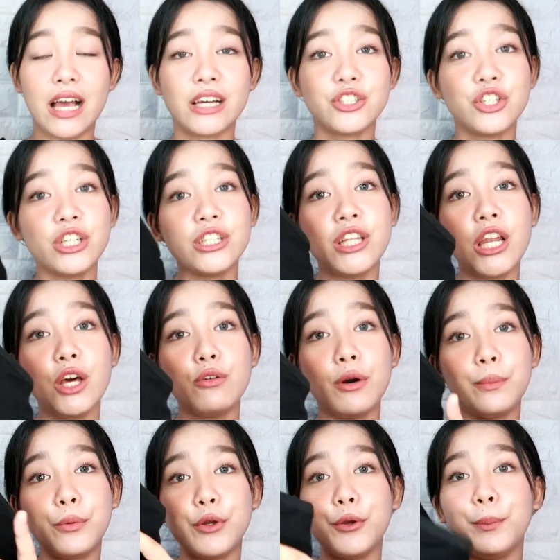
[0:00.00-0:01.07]
Actually,
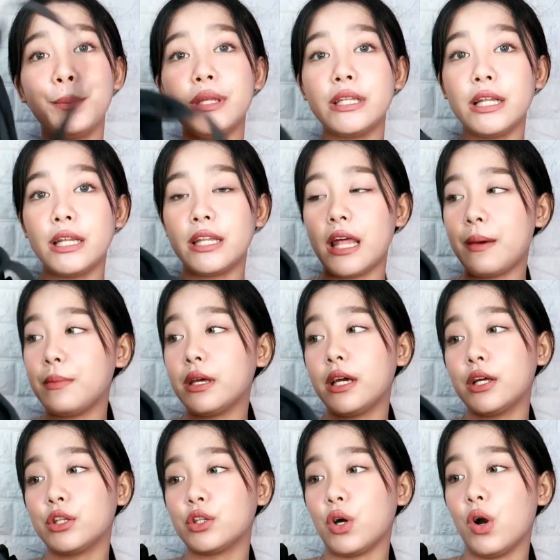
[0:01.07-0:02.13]
dalawa po yung binili namin
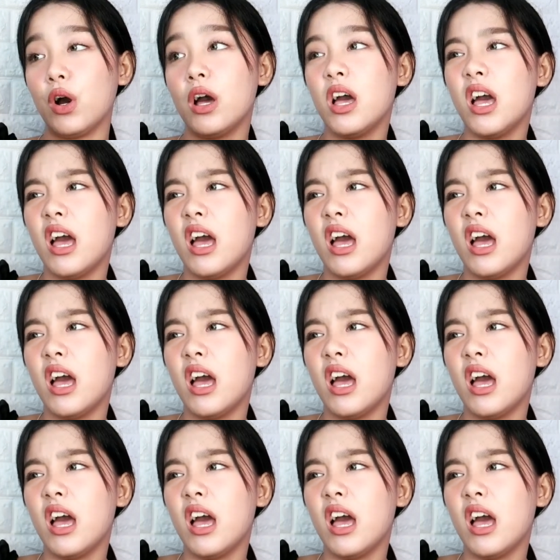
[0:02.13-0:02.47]
ganito.